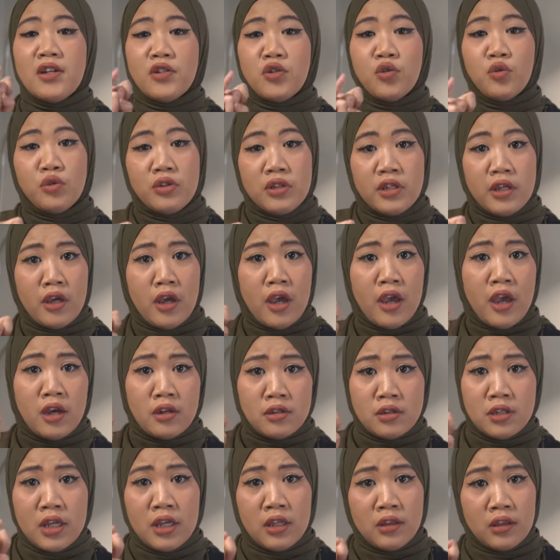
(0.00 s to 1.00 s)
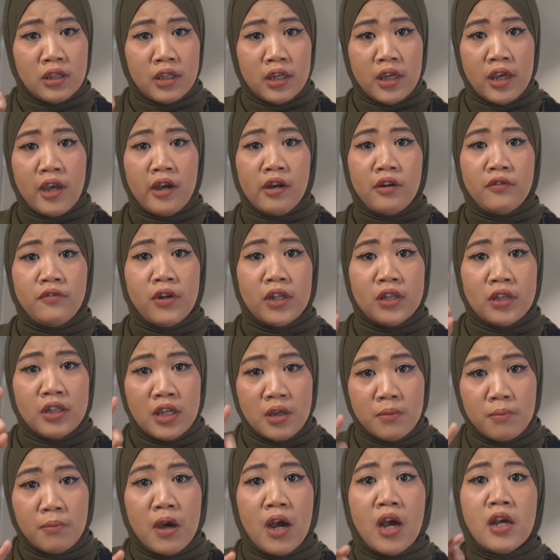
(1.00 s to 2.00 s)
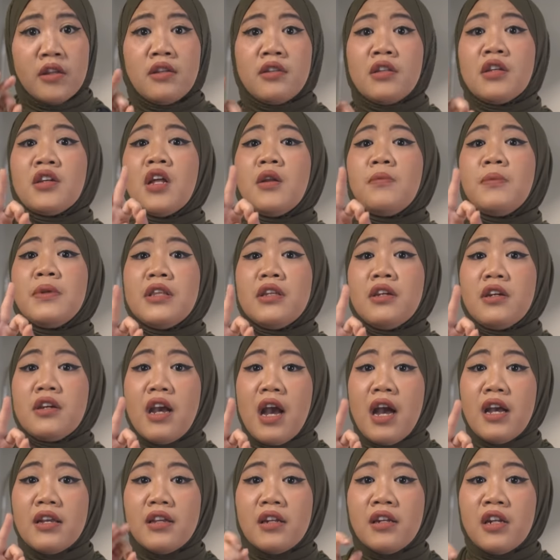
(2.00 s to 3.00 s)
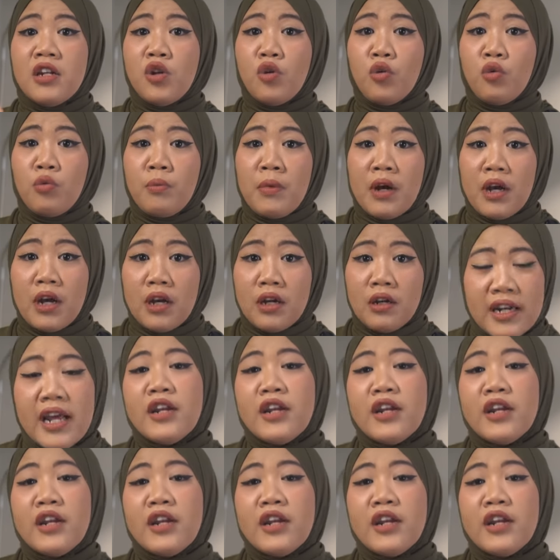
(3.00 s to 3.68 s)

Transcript: Eyang Suci, Eyang Siti, Eyang Fatimah hanya tinggal bertiga aja nih di rumah.